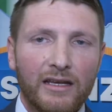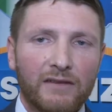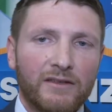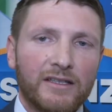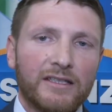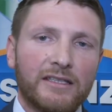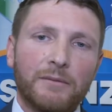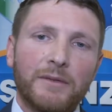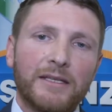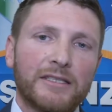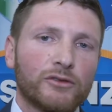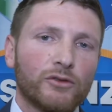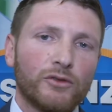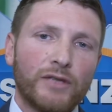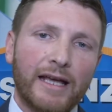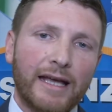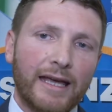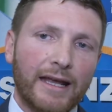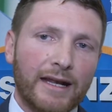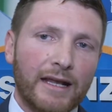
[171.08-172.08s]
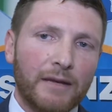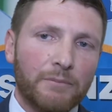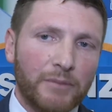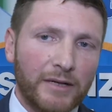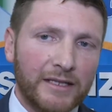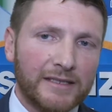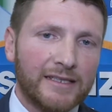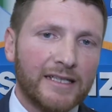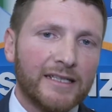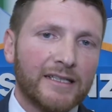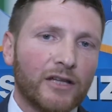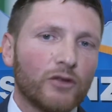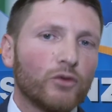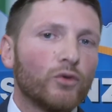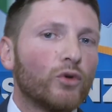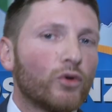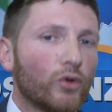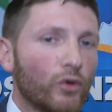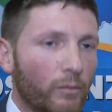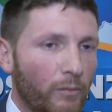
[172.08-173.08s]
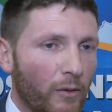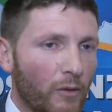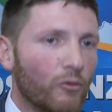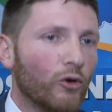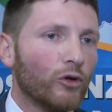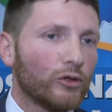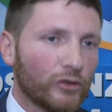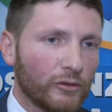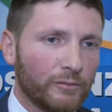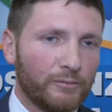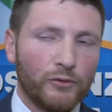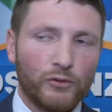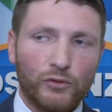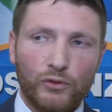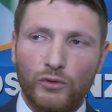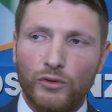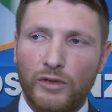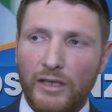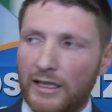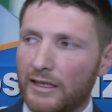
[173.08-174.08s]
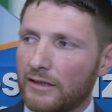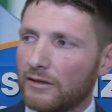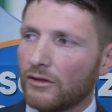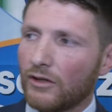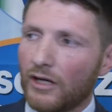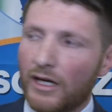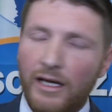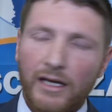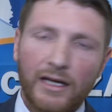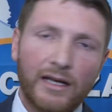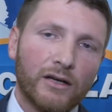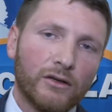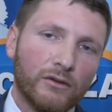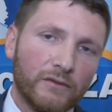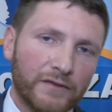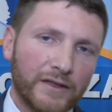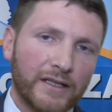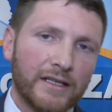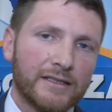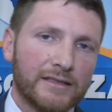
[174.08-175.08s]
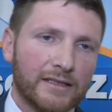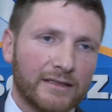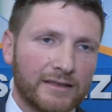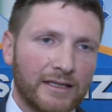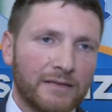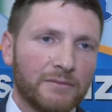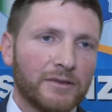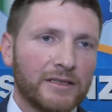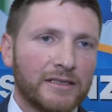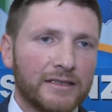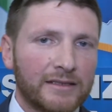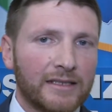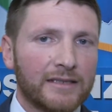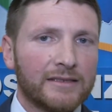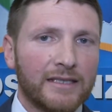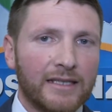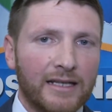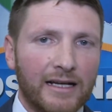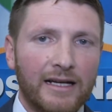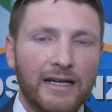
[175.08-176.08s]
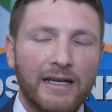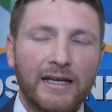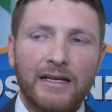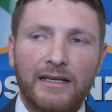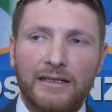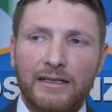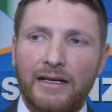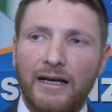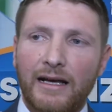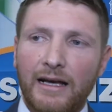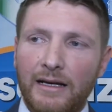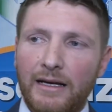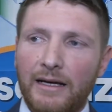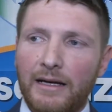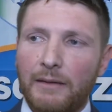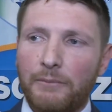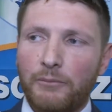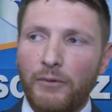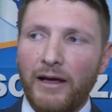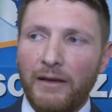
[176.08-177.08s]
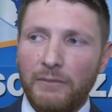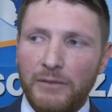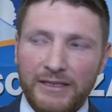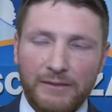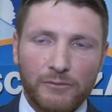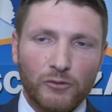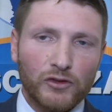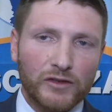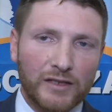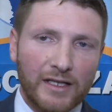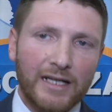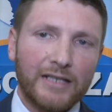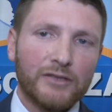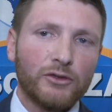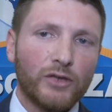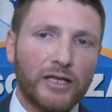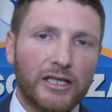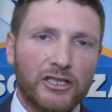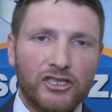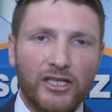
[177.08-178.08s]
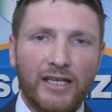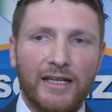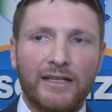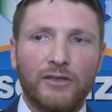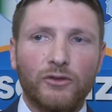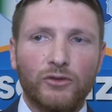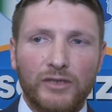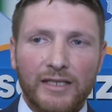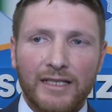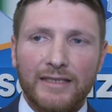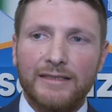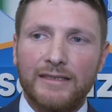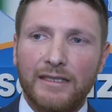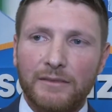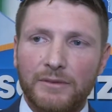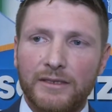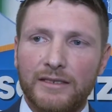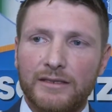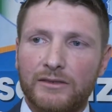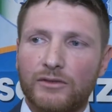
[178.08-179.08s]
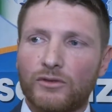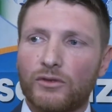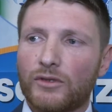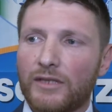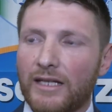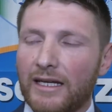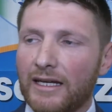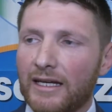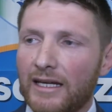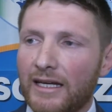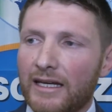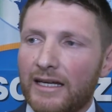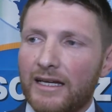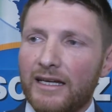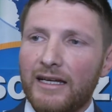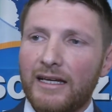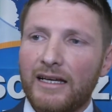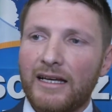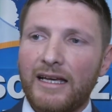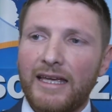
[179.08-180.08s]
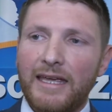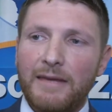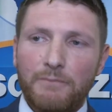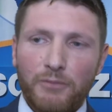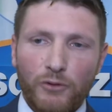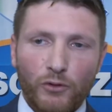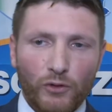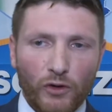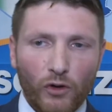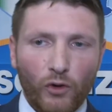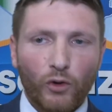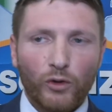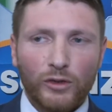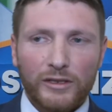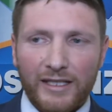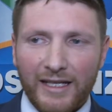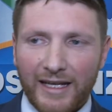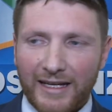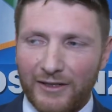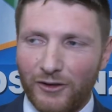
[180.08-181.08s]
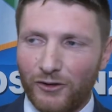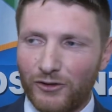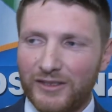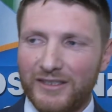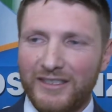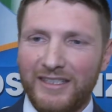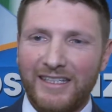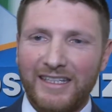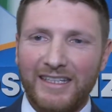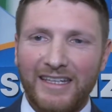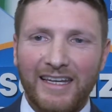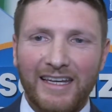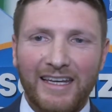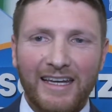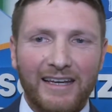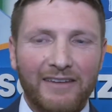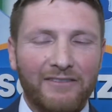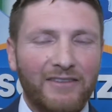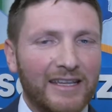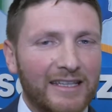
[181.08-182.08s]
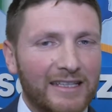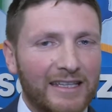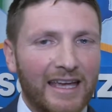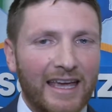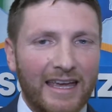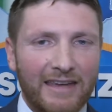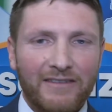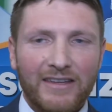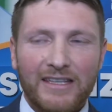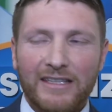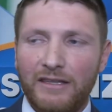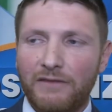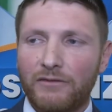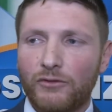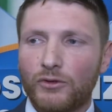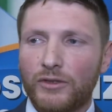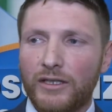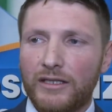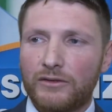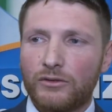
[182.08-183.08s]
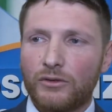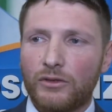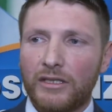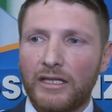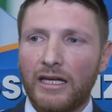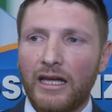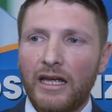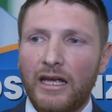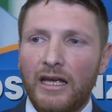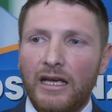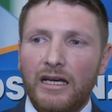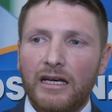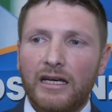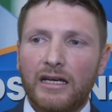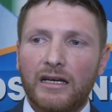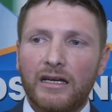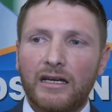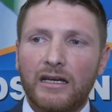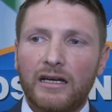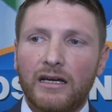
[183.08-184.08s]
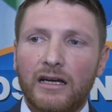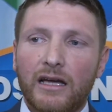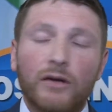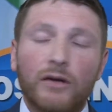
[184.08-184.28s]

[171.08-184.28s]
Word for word: 20 persone che rappresentano un gruppo molto più nutrito e la conferenza stampa di stasera eh, ha, ha dimostrato che c'erano tante persone eh, in più oltre ai nostri 20, eh, ai 20 fondatori. Eh,